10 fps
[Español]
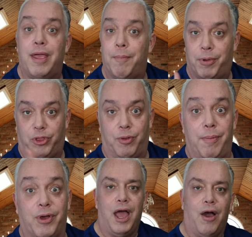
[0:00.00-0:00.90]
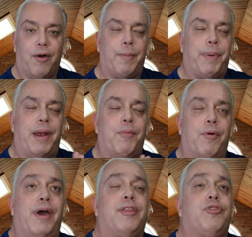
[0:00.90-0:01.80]
Pero te ven mejores. Ahora, para
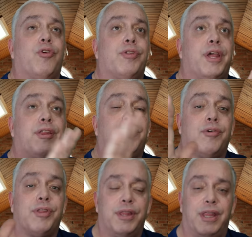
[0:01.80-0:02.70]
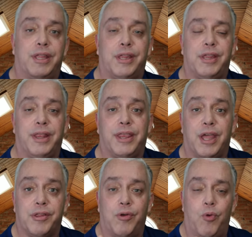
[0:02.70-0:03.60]
mover todos estos
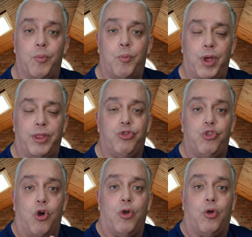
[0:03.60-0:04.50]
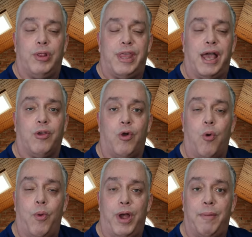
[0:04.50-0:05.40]
necesitas un buen dongle DAC o
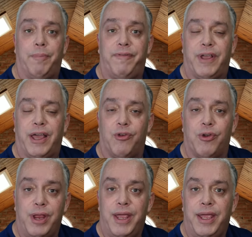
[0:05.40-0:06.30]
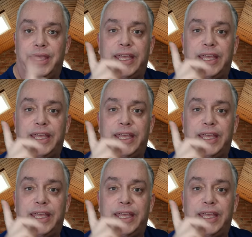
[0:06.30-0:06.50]
un amplificador. ¿Y qué